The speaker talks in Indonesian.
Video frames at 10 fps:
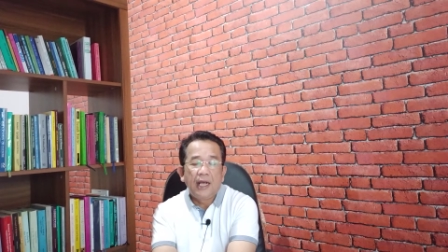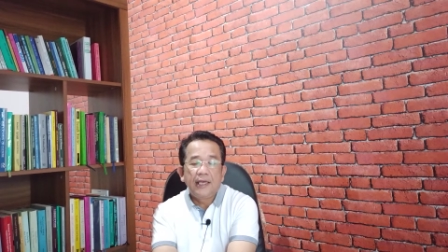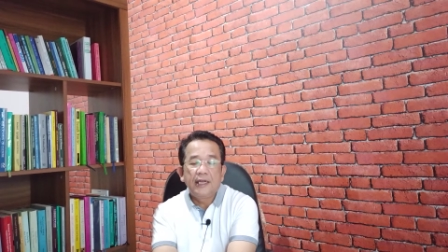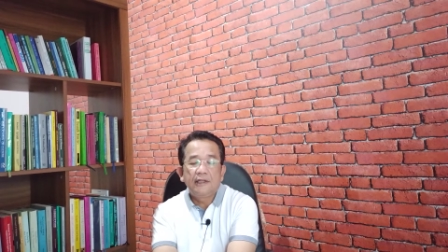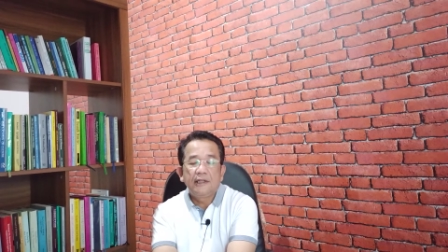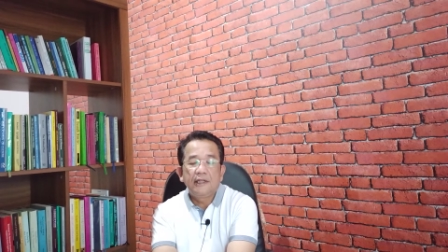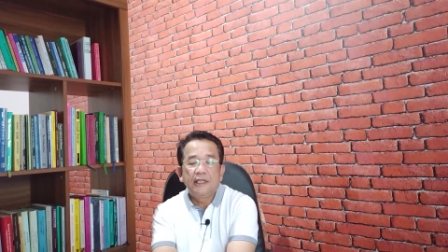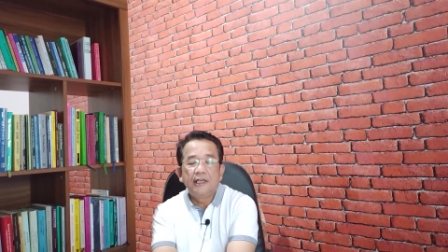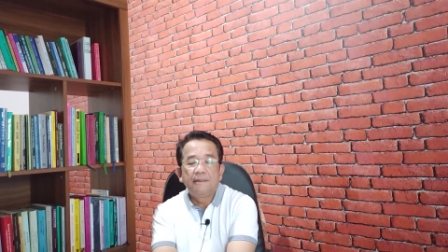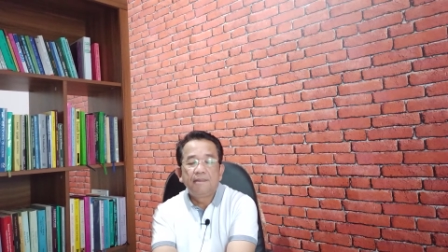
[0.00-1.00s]
ayat
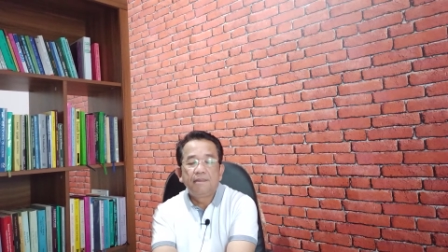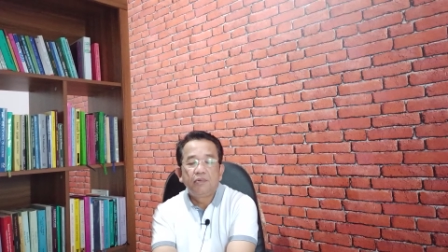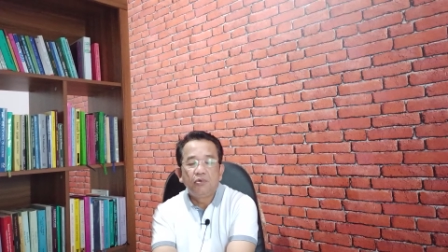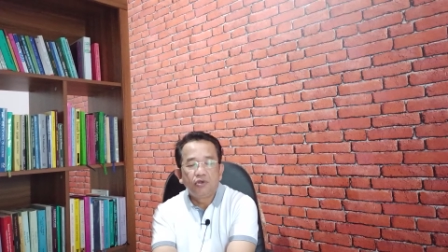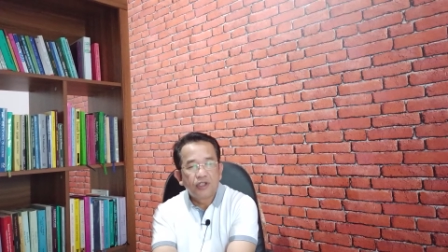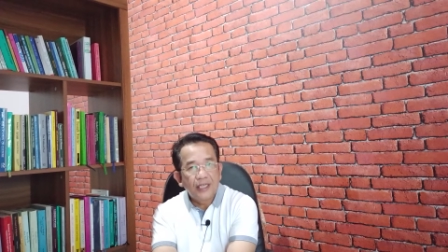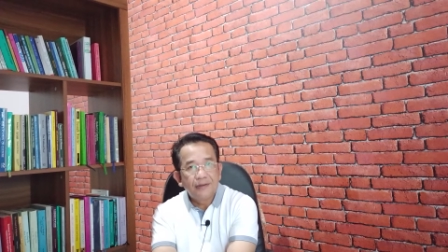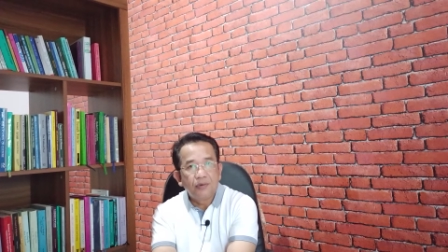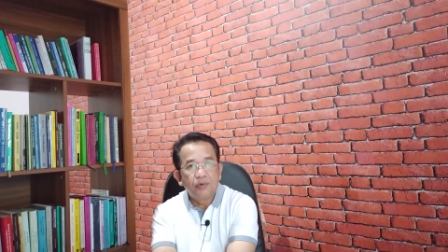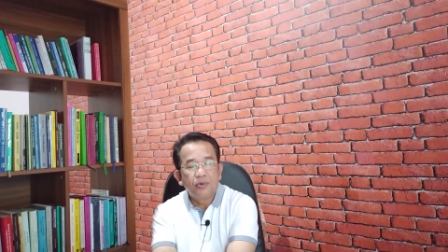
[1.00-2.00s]

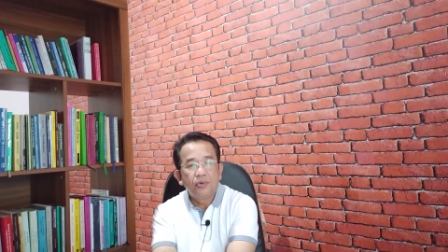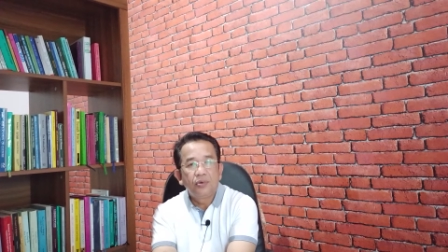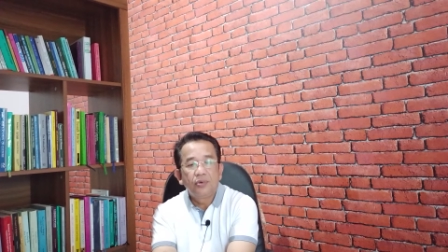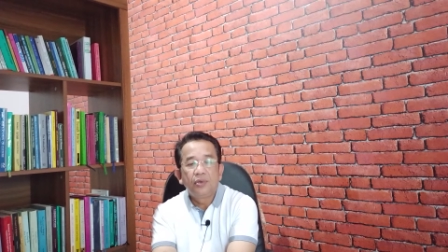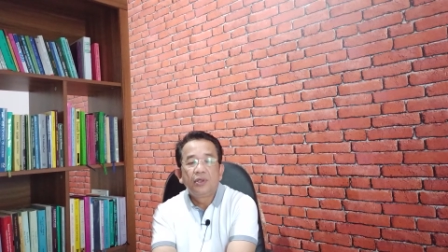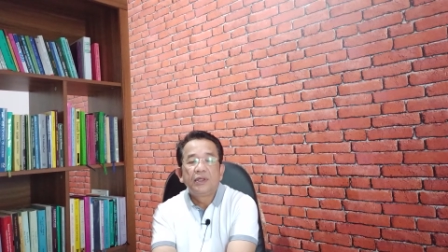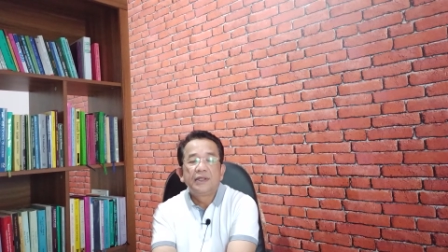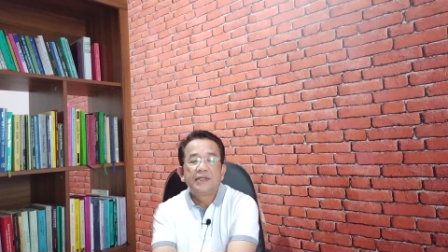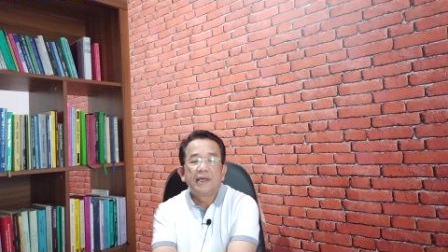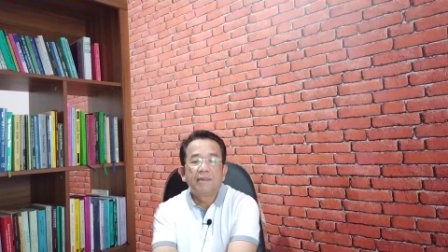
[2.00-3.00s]
31
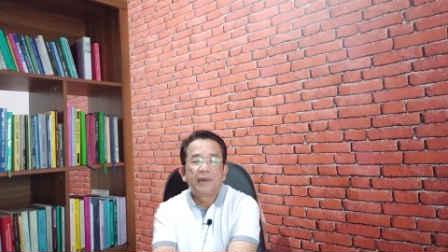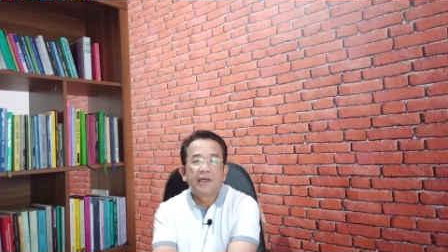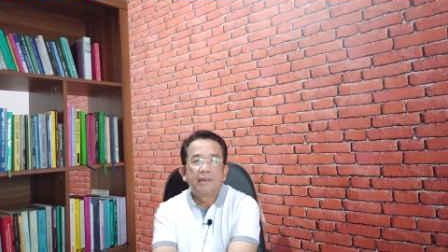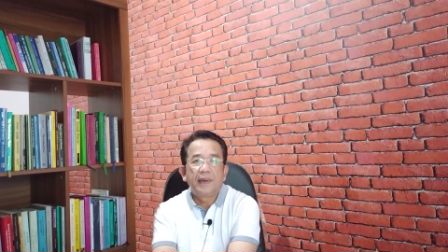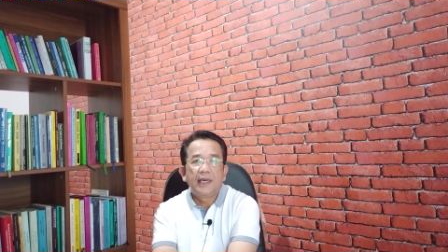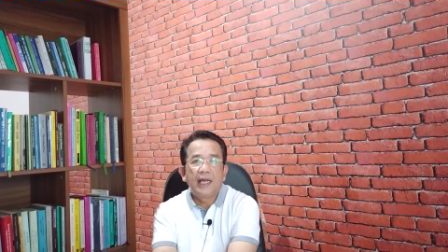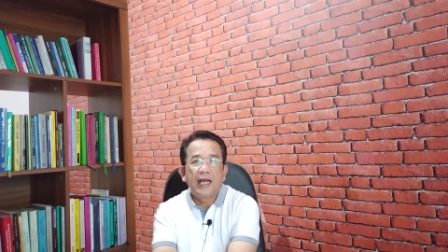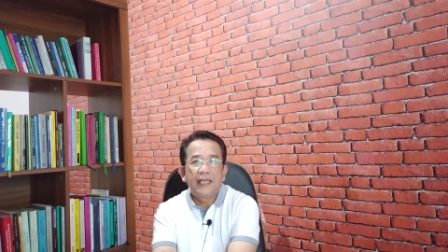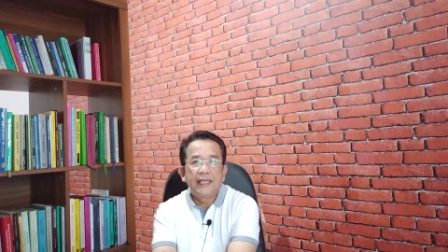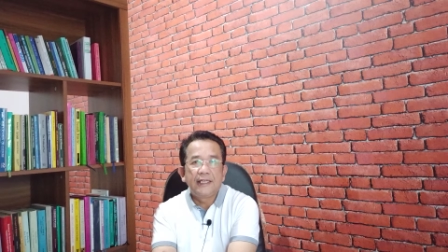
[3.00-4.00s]
sampai kepada
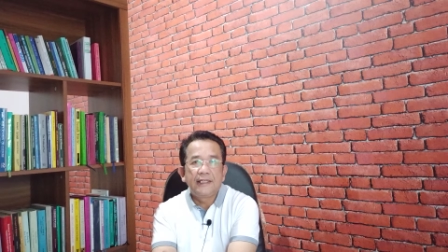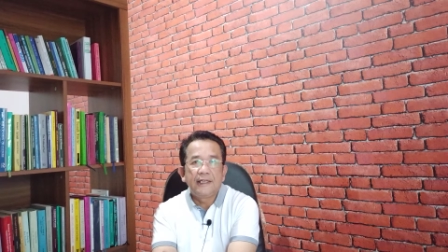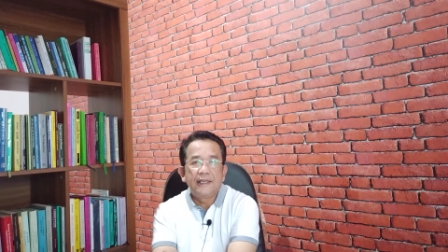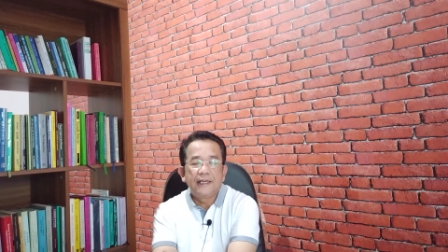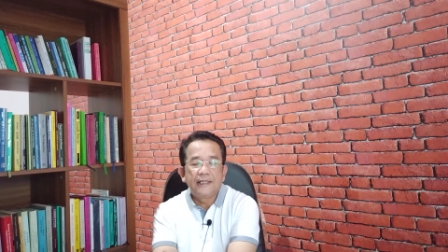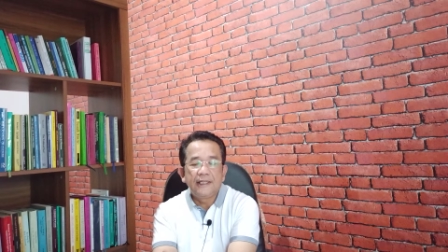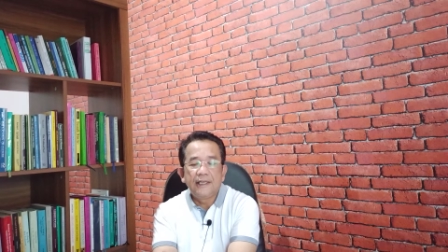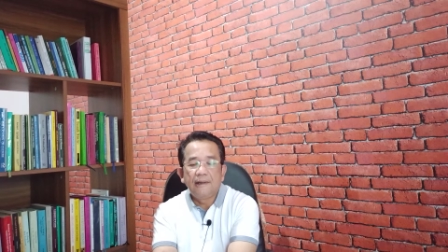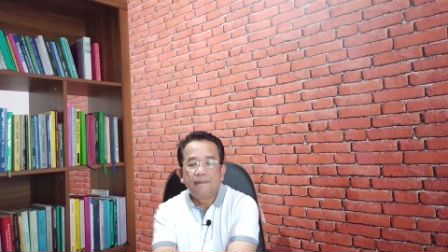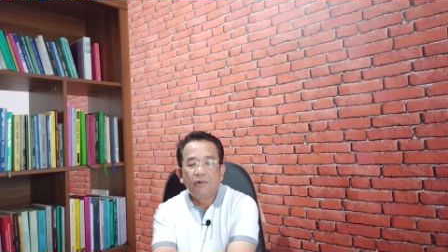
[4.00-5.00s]
ayatnya yang
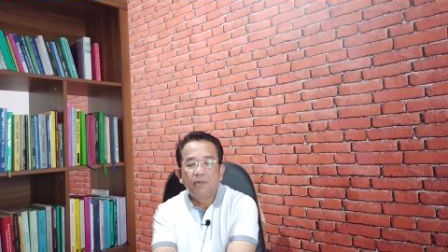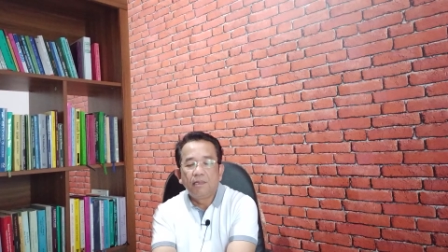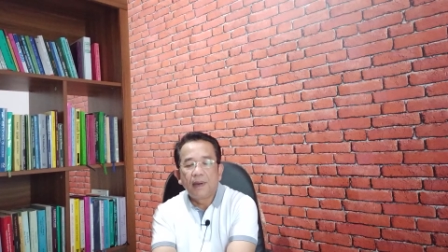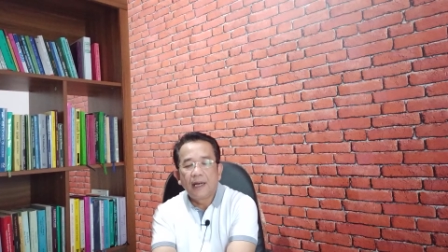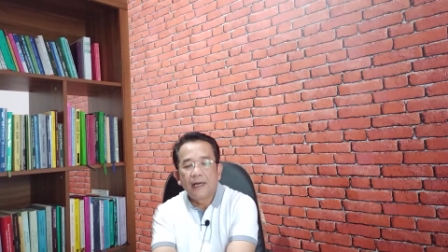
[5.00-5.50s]
ke-34